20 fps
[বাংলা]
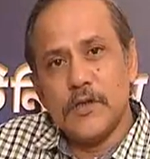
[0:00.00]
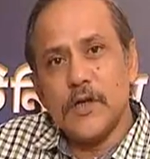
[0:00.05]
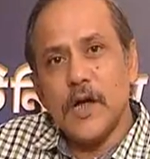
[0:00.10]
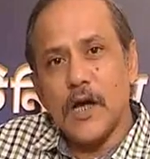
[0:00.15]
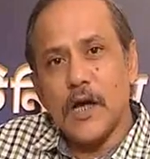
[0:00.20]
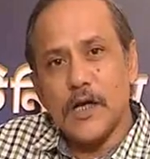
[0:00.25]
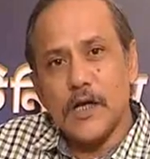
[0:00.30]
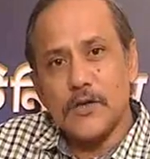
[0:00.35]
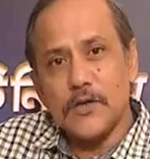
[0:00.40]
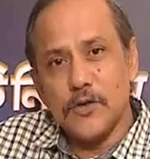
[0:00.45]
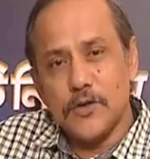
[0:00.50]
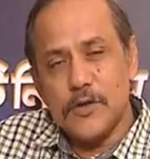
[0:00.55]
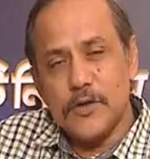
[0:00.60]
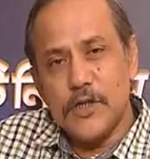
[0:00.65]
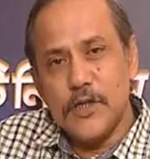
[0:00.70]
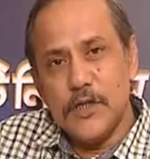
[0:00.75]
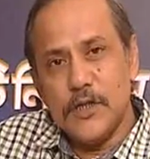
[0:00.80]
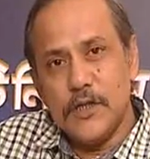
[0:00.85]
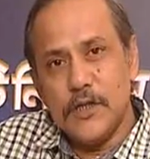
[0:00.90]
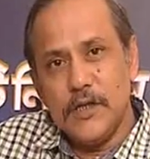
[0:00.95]
ঢাকা
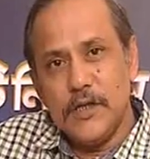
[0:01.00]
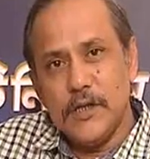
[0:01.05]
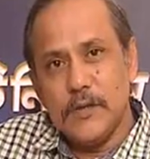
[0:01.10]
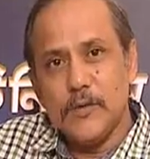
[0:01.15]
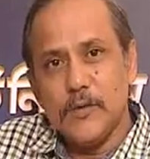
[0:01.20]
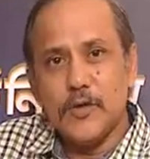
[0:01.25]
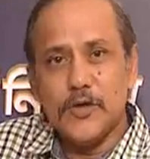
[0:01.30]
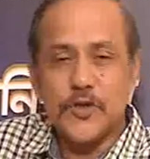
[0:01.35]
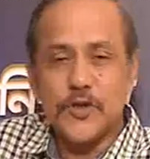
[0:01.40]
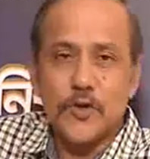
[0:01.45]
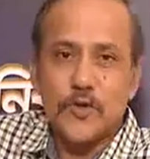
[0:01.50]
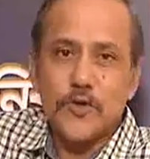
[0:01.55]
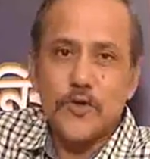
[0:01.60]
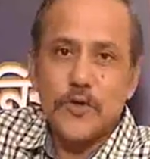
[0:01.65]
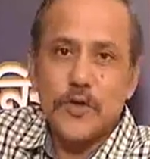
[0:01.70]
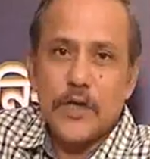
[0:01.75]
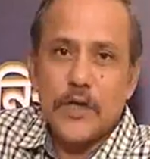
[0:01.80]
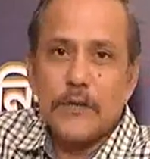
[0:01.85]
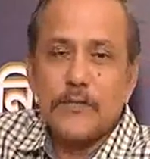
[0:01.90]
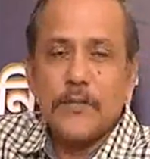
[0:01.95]
দক্ষিণ এবং
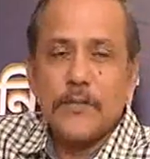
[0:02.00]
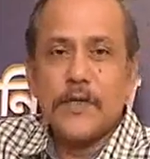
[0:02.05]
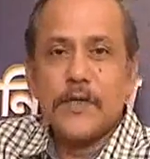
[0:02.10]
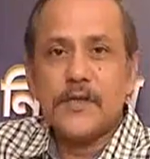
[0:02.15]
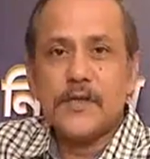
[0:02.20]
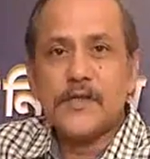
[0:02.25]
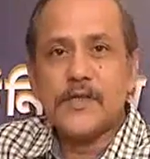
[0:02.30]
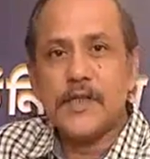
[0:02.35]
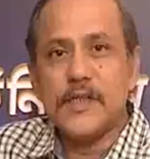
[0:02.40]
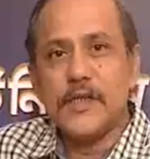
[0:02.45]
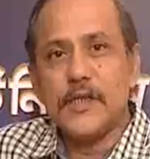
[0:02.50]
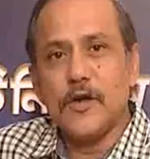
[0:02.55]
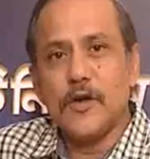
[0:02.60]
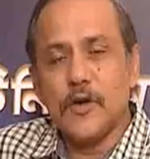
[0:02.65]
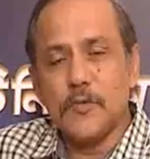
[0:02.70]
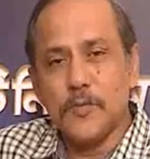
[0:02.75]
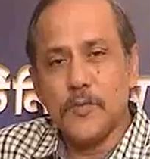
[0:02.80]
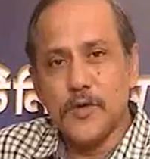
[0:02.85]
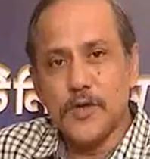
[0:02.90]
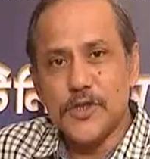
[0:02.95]
চট্টগ্রাম সিটি
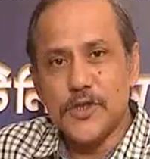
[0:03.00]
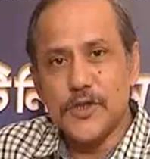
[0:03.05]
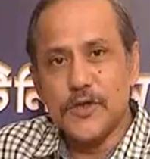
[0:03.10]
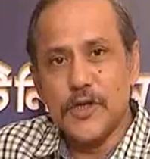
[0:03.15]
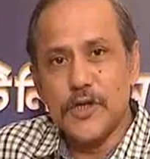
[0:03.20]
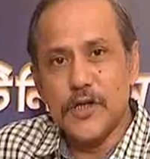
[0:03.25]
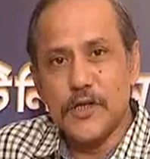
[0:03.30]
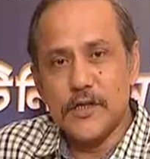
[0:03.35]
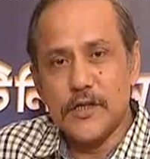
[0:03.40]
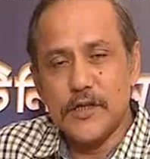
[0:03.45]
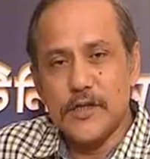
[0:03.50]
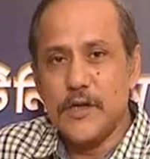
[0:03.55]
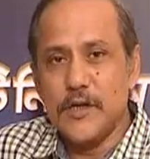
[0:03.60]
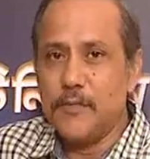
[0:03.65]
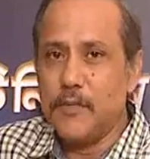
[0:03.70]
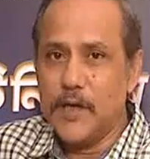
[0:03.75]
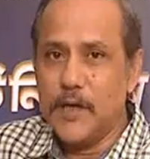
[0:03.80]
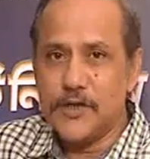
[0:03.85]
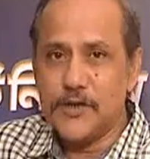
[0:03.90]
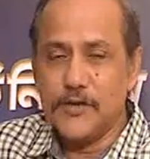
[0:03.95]
কর্পোরেশনের
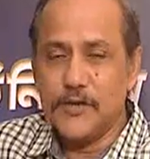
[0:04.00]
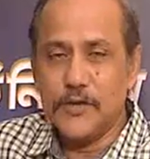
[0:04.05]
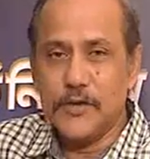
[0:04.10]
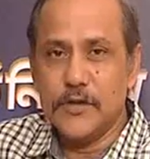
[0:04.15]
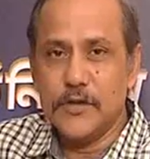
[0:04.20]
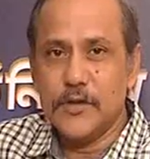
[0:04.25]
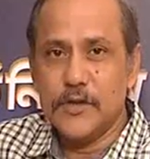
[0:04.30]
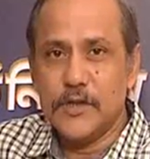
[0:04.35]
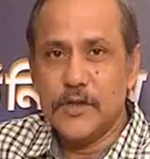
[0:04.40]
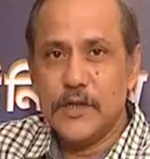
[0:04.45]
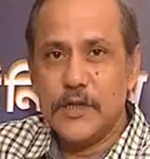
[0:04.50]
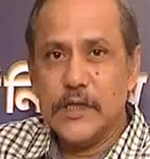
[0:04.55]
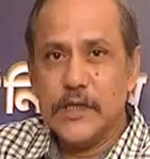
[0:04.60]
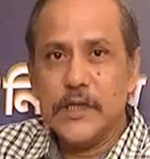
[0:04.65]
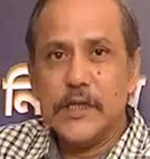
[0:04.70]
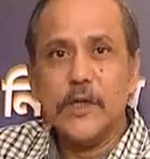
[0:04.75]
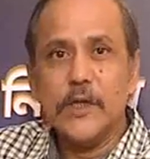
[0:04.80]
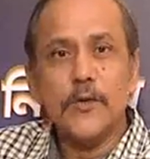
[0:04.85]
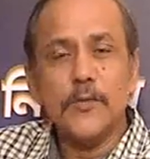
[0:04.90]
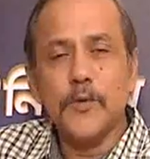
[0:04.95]
নির্বাচন
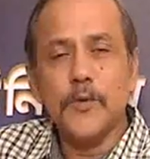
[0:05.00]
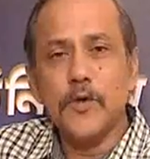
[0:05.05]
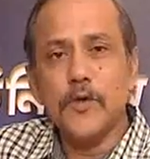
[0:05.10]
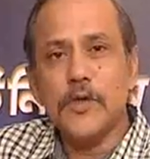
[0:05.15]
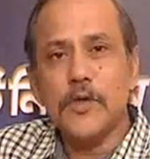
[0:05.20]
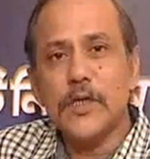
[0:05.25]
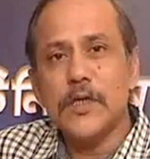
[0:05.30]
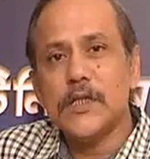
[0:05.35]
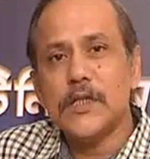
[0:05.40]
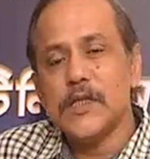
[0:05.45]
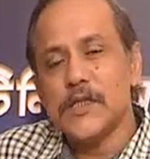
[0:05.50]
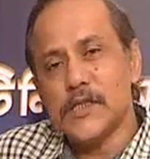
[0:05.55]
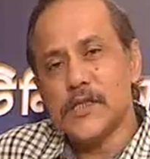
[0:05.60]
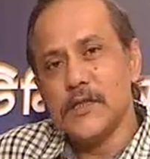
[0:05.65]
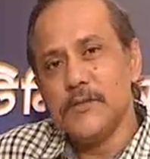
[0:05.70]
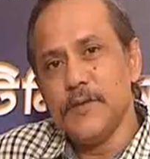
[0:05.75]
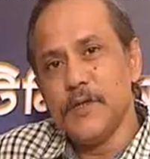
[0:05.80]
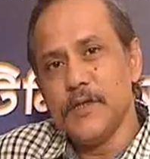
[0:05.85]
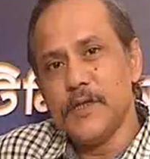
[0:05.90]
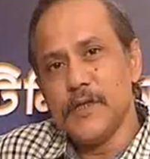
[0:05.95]
এ উপলক্ষে দেশ
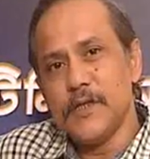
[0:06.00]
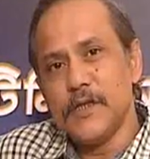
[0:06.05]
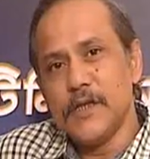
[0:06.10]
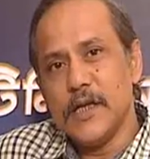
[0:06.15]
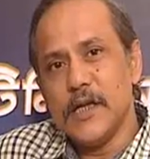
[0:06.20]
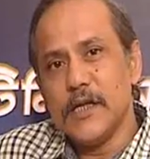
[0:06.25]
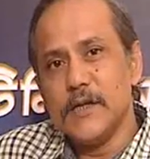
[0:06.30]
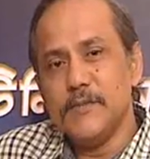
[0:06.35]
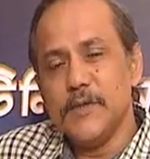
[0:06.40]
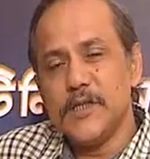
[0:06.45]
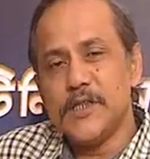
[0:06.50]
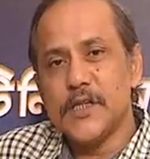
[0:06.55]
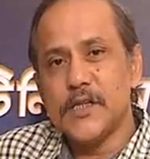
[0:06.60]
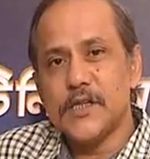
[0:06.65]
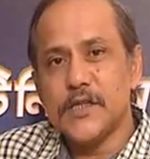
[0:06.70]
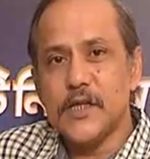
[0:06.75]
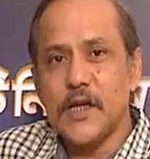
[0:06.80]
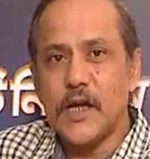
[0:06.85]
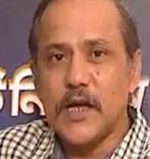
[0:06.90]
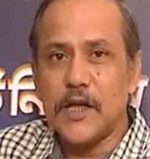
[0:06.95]
টিভির এই
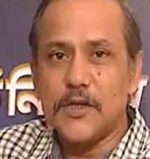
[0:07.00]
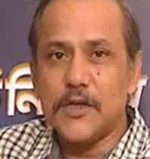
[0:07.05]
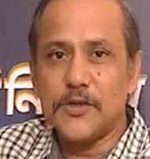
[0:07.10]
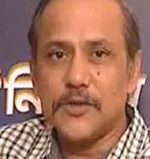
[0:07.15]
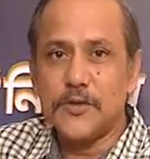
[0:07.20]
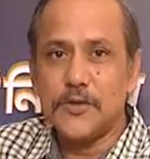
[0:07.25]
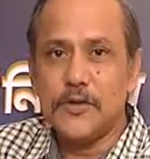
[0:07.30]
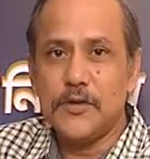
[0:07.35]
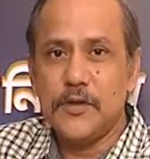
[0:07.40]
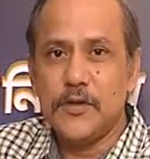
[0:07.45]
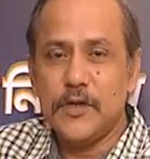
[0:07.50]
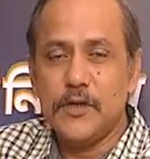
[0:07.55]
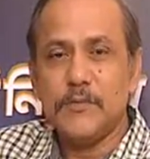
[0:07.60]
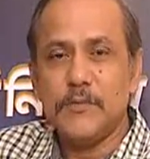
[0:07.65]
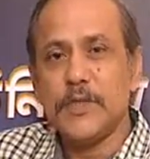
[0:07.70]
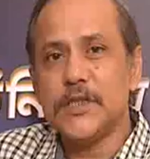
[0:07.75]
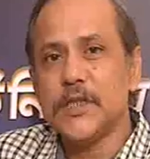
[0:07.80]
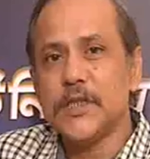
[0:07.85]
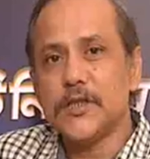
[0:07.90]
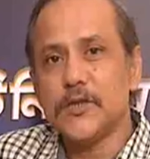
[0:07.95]
বিশেষ আয়োজন
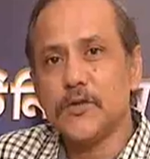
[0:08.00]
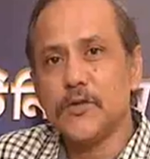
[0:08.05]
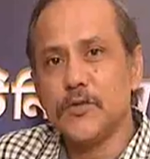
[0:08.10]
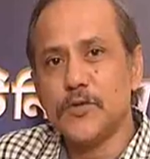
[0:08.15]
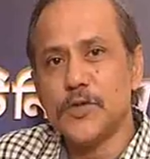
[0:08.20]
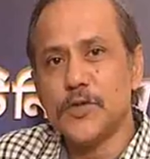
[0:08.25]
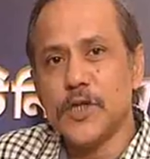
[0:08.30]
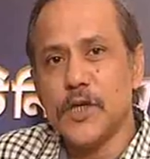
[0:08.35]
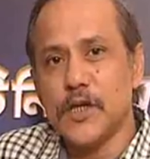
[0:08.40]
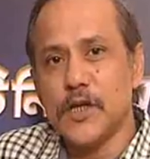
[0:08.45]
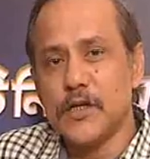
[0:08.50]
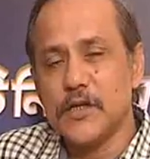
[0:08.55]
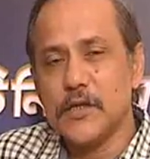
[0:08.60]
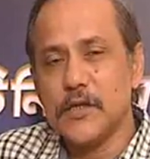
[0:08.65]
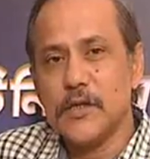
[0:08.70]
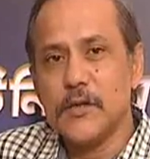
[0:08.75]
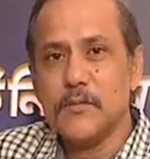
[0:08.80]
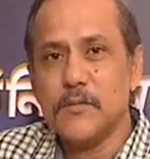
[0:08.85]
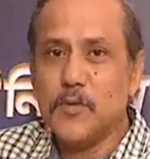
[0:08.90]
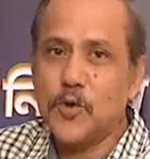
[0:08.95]
বিশেষ অনুষ্ঠান
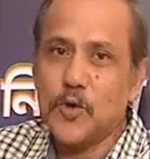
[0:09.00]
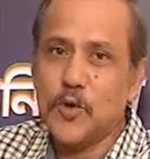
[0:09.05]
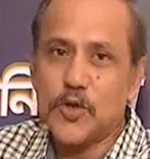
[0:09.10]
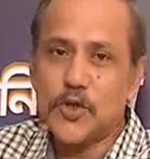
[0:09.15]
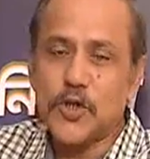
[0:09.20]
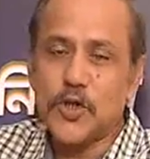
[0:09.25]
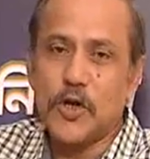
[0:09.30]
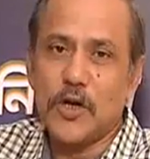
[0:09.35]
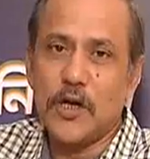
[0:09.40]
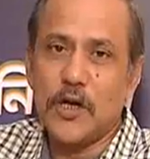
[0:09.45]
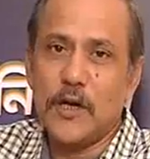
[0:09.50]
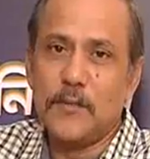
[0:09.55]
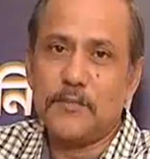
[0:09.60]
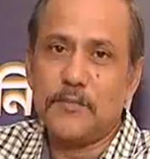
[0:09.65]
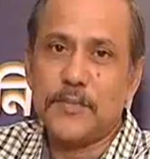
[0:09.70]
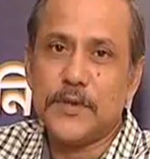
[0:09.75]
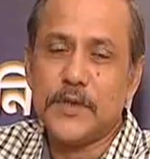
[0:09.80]
ভোট সংলাপ